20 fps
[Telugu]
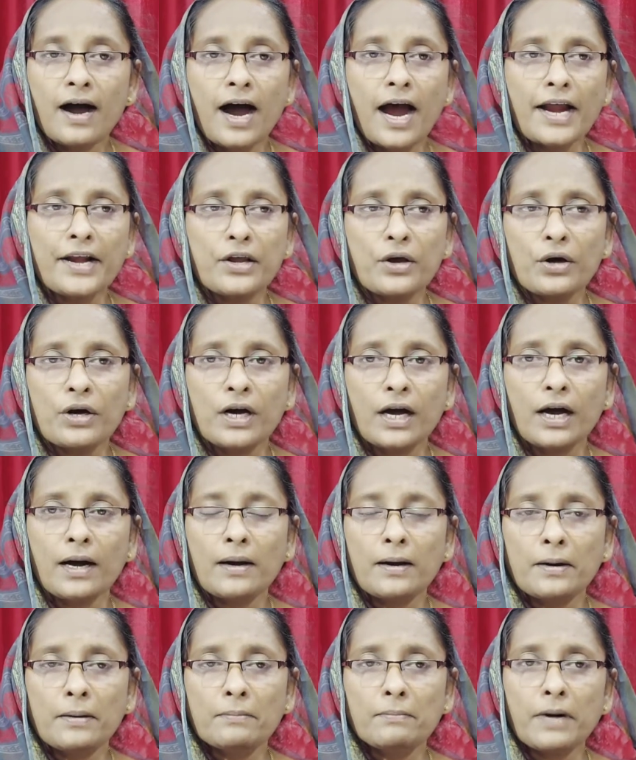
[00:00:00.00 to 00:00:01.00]
ఆయన యొక్క
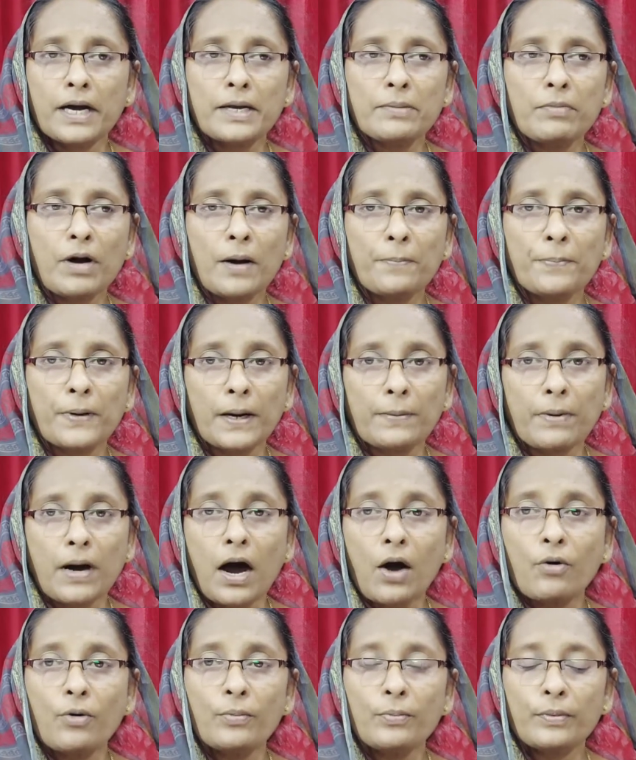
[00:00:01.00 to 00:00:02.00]
మహిమా
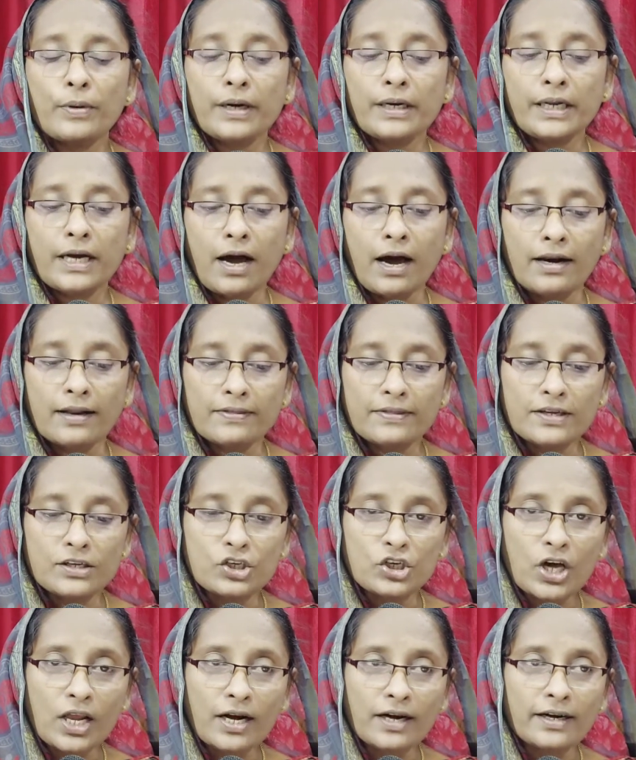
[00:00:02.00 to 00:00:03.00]
ప్రభావం బట్టి
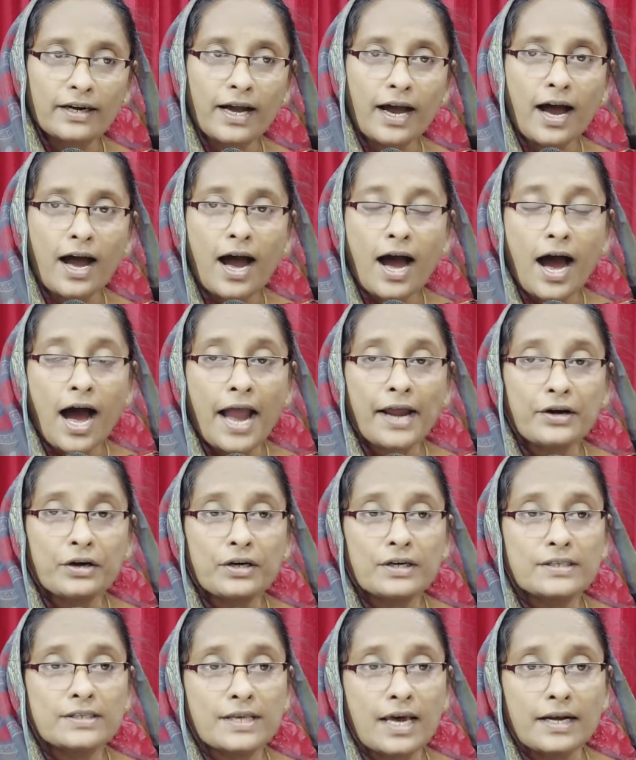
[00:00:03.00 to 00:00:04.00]
ఆనందించాలంట ఆయన
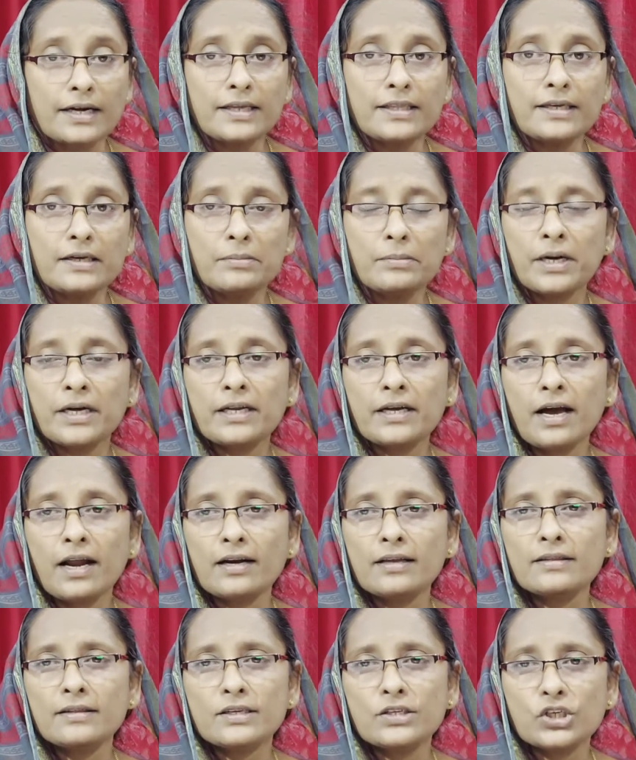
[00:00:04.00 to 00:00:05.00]
యొక్క సన్నిధిని బట్టి
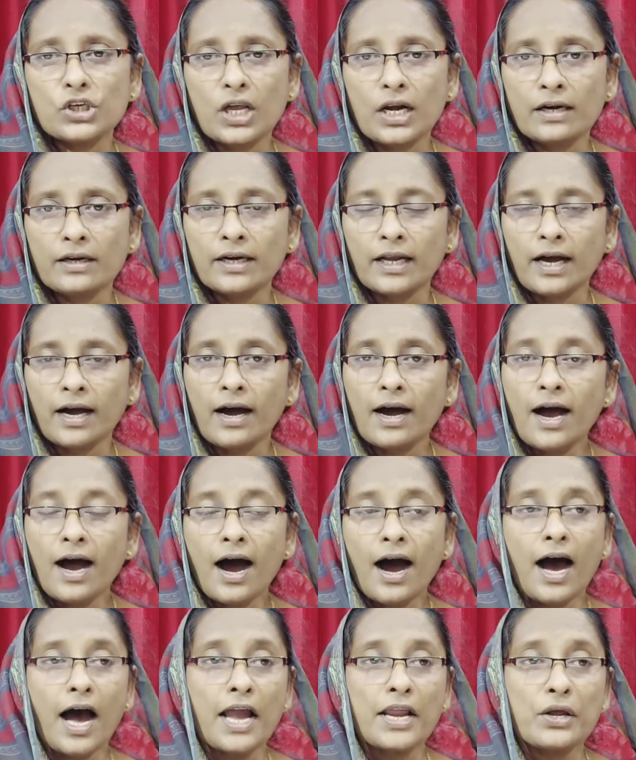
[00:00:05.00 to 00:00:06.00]
ఆనందించాలంట
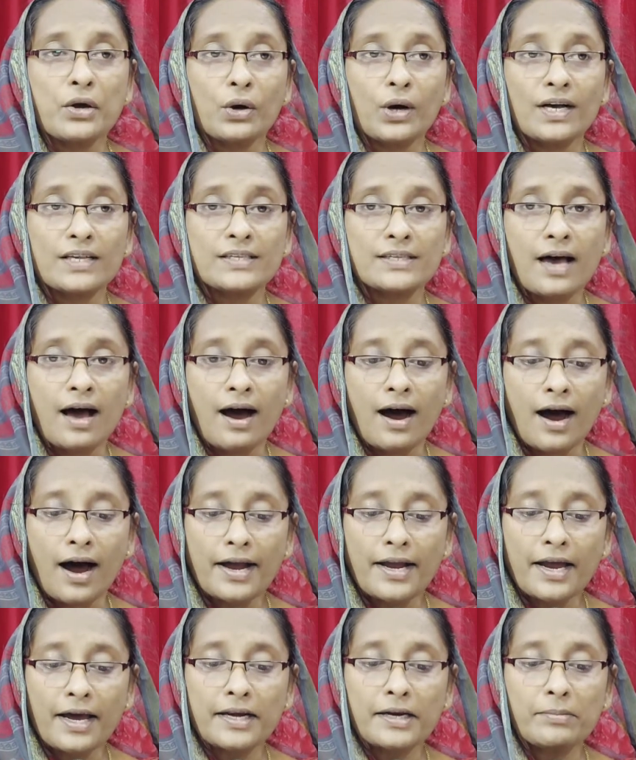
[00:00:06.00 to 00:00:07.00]
ఆయన యొక్క
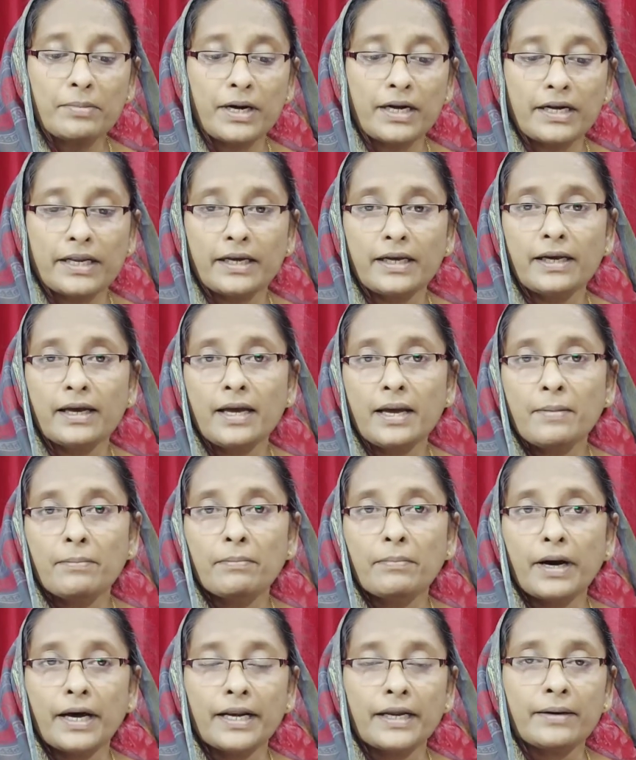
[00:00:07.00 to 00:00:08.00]
సహాయాన్ని బట్టి
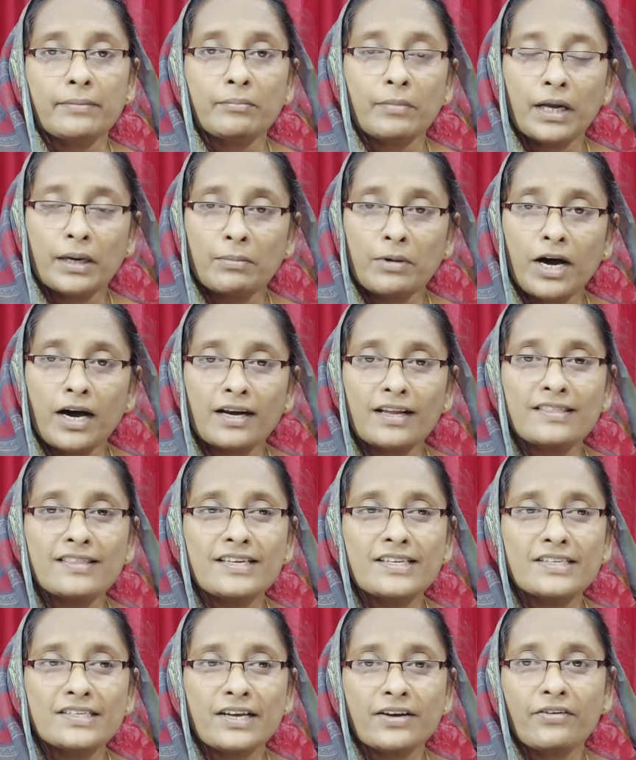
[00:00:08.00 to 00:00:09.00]
మరి మనం
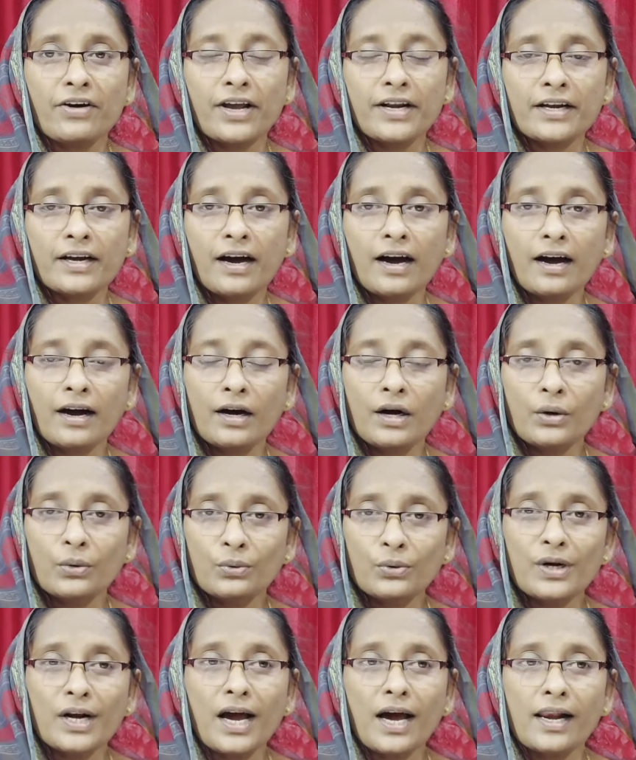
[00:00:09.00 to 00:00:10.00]
ఆనందించేవారిగా
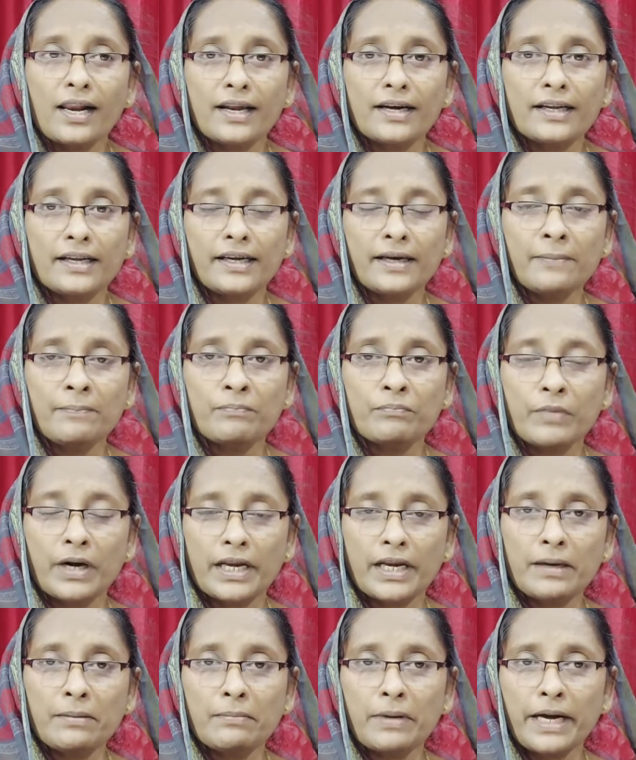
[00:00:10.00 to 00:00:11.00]
ఉండాలని
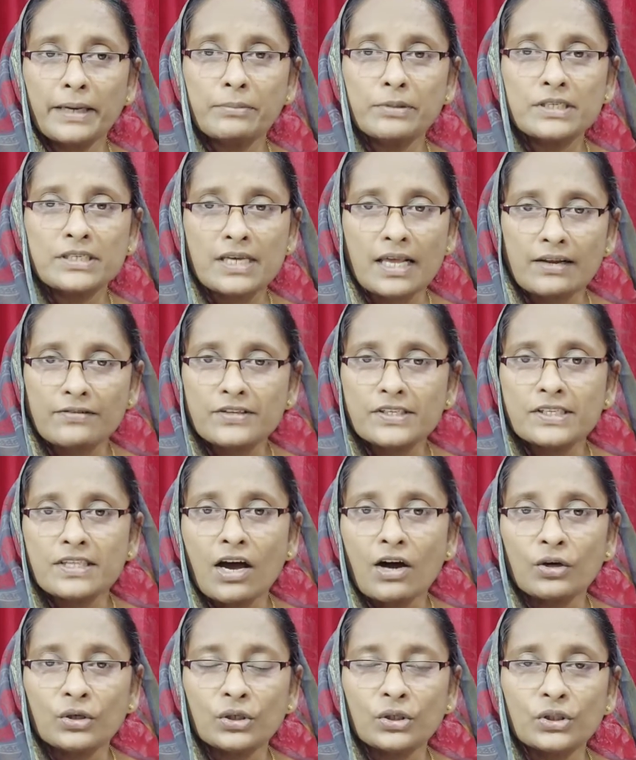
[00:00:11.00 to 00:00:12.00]
మరి బైబిల్ సెలవిస్తూ
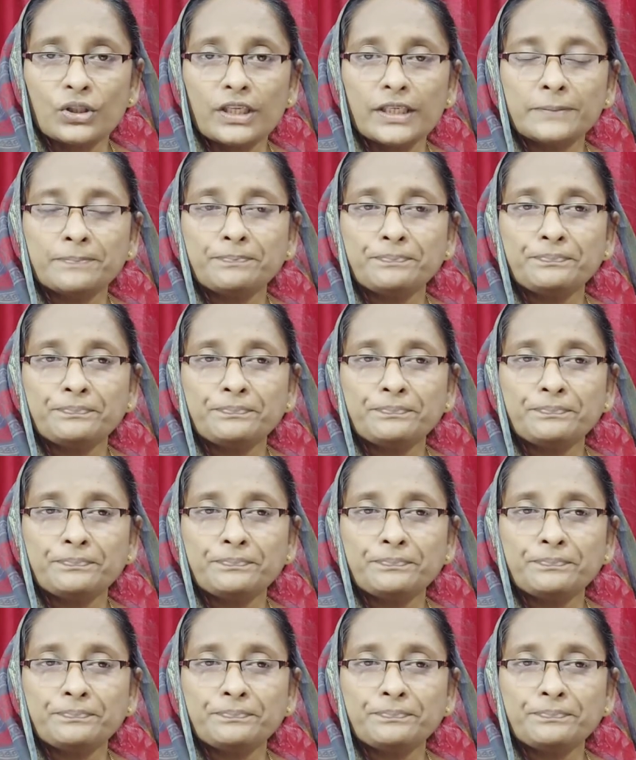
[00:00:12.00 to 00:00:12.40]
ఉంటుంది